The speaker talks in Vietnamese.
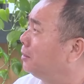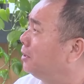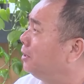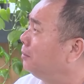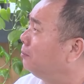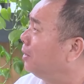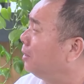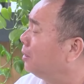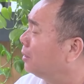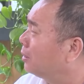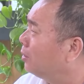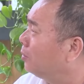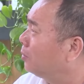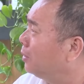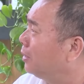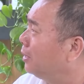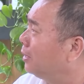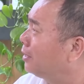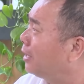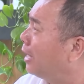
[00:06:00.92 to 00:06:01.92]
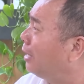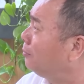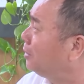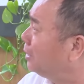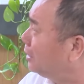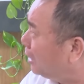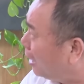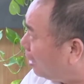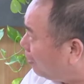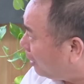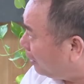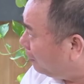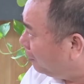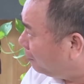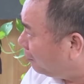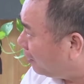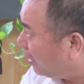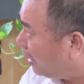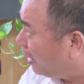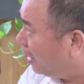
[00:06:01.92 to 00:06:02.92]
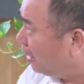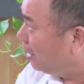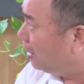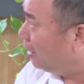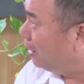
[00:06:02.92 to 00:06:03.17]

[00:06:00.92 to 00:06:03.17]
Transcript: chín, có khi đến tám chín giờ bà ấy mới về.